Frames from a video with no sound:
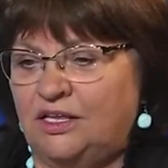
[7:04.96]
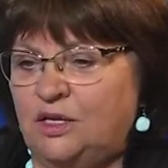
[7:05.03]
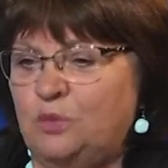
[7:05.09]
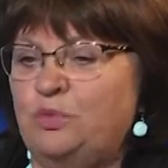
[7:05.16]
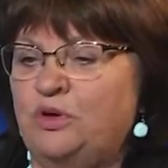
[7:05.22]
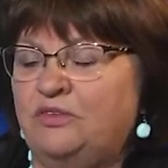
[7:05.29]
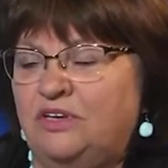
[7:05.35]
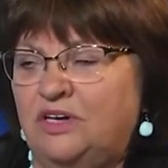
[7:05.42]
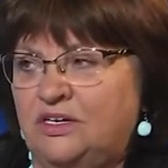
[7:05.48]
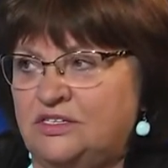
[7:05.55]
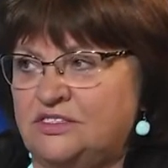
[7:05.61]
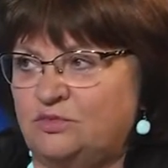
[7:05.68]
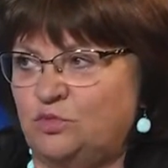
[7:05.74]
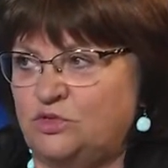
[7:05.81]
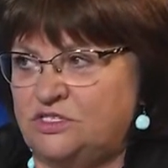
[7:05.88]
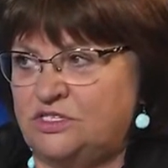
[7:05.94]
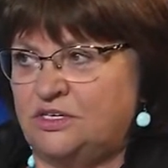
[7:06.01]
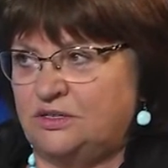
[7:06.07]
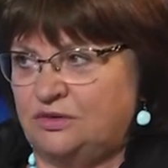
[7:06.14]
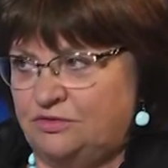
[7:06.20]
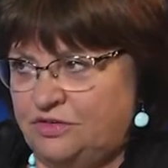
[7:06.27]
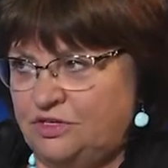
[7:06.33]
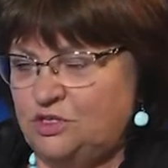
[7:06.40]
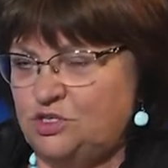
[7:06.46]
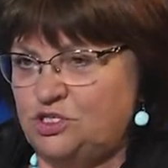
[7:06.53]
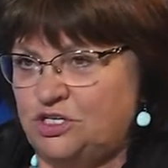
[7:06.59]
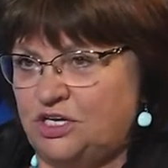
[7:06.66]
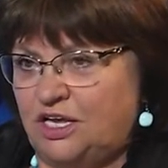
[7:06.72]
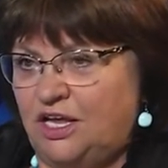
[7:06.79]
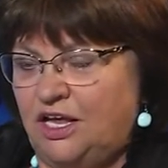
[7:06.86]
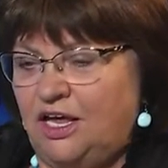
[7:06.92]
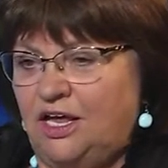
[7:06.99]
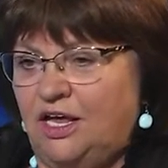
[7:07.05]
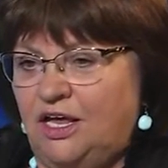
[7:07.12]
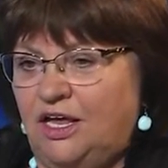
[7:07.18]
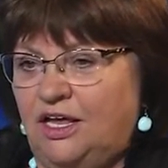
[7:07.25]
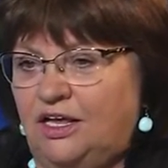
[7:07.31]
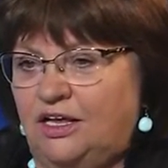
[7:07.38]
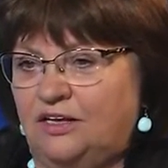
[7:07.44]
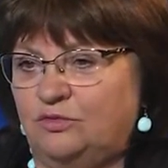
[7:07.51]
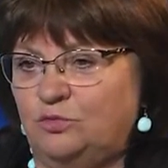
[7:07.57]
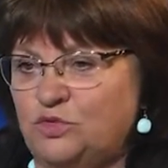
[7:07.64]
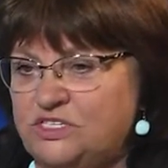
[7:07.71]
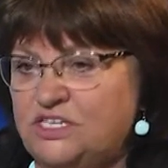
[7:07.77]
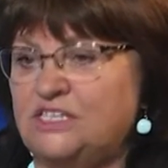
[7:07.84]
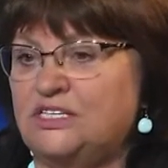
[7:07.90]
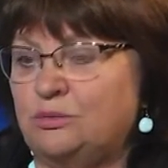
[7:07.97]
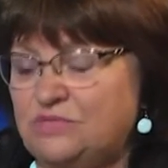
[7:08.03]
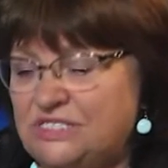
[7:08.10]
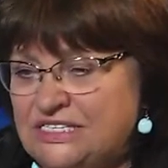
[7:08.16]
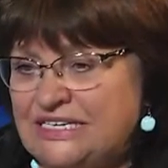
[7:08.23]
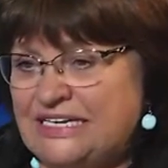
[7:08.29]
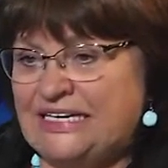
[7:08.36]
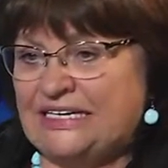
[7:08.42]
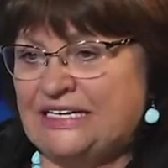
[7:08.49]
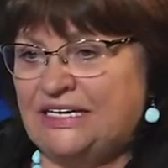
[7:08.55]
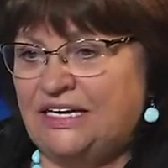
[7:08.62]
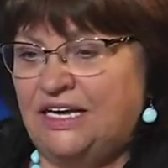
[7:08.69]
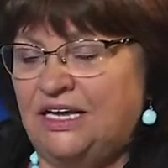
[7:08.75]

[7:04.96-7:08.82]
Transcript: не появлялись в музейном вещи, э, Э, в музейном деле,